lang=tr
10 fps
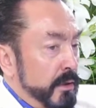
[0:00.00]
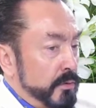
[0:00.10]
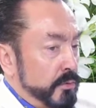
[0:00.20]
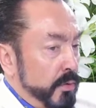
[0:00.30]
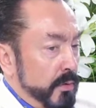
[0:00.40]

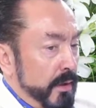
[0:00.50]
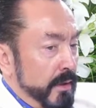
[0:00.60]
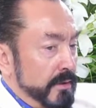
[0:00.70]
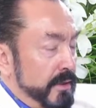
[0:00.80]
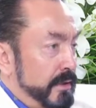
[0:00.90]
çok
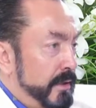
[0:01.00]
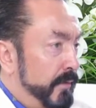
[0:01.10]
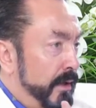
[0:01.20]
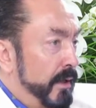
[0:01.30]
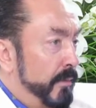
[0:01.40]
alçakça ve
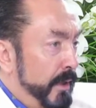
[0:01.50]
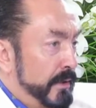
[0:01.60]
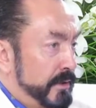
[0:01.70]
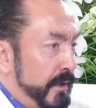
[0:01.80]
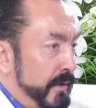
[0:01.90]

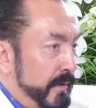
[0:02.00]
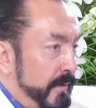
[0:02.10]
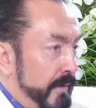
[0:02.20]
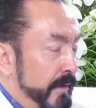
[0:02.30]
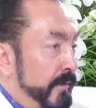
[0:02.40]
ahmakça
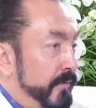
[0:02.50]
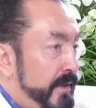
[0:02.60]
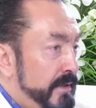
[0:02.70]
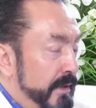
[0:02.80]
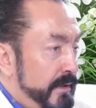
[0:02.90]
ve
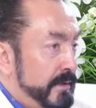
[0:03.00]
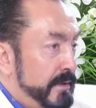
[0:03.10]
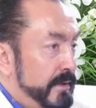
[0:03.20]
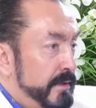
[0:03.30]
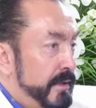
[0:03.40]

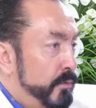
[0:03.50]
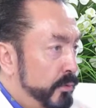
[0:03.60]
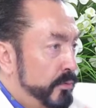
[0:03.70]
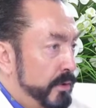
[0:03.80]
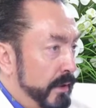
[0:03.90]
saygısızca
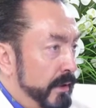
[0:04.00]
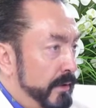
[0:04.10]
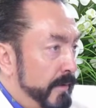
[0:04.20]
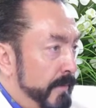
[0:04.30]
konuşarak